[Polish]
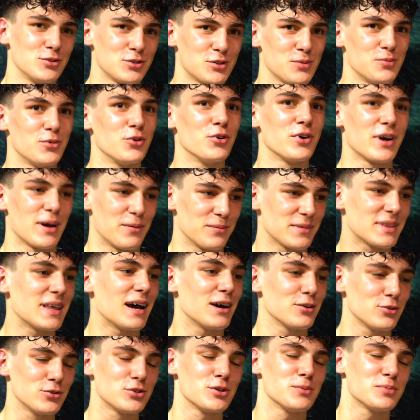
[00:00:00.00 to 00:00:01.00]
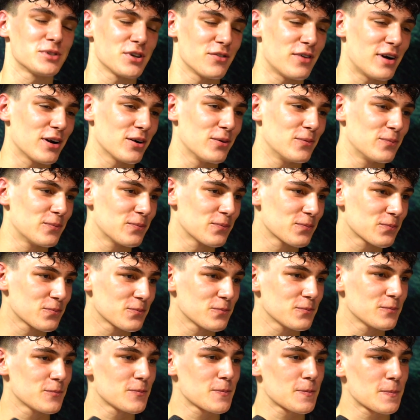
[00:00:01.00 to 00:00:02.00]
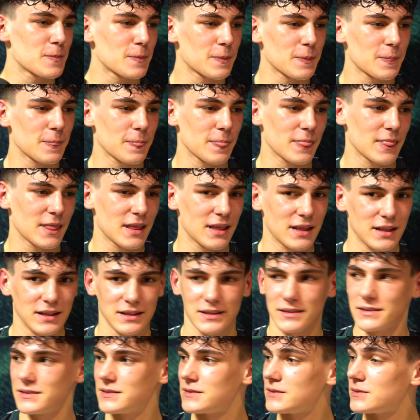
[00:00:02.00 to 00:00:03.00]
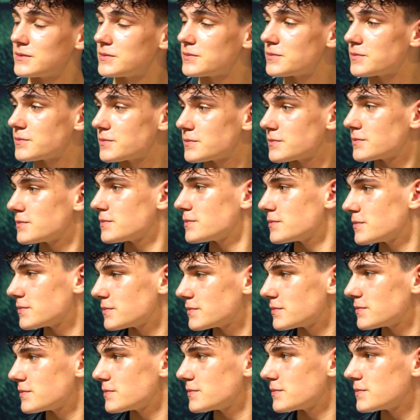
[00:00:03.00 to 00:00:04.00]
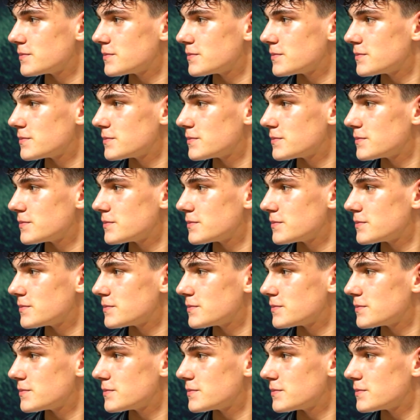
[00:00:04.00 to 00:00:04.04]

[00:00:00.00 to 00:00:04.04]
dużym ruchem, tak, dużą przewagą. Martyna wspomniała tutaj o